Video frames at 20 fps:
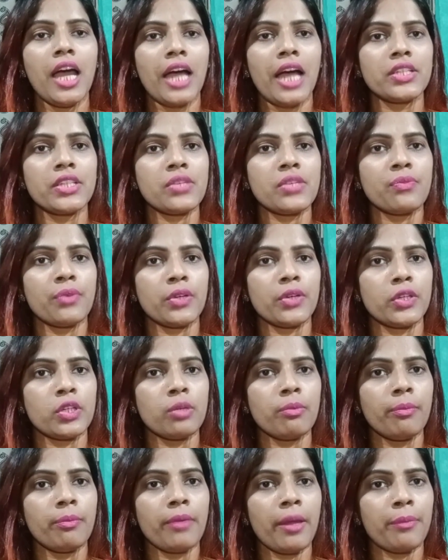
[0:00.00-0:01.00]
आज इस
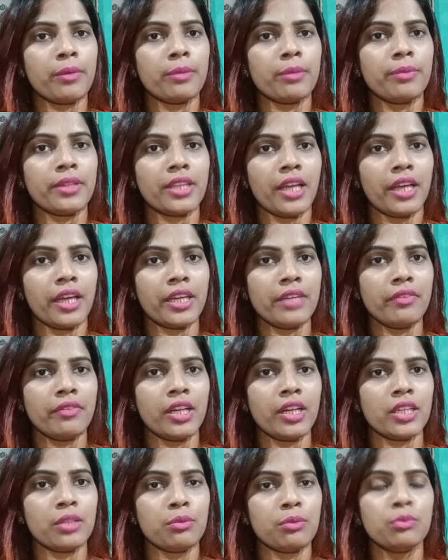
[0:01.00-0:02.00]
वीडियो में मैं आपको बताने
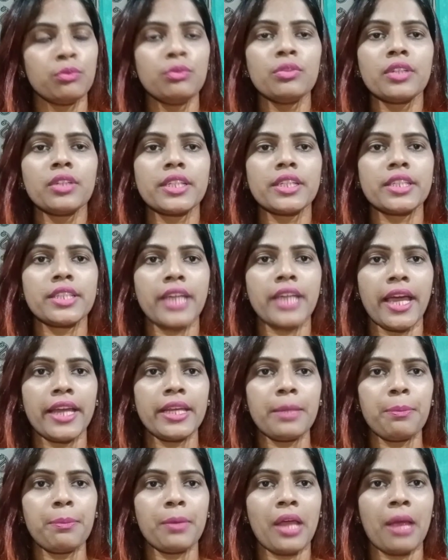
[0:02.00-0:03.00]
वाली हूँ कि
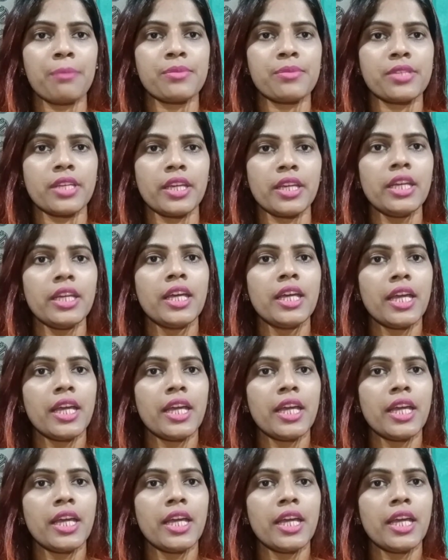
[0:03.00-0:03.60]
टैली प्लान से